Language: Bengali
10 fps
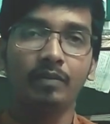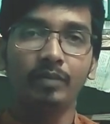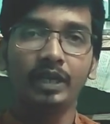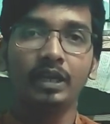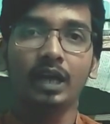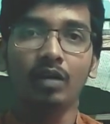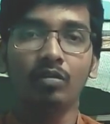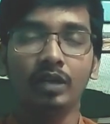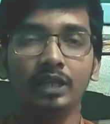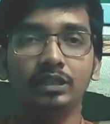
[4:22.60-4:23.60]
একটা মেন
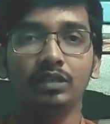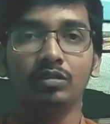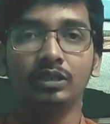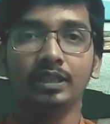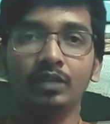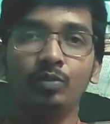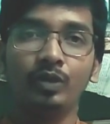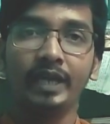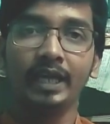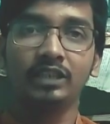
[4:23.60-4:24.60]
কারণটাই ছিল যে তাদের
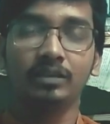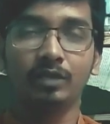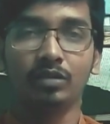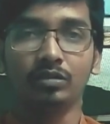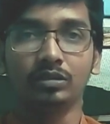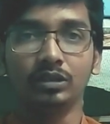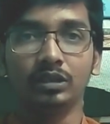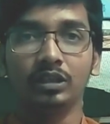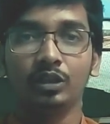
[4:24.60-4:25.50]
উপর ট্যাক্স চাপানো হচ্ছে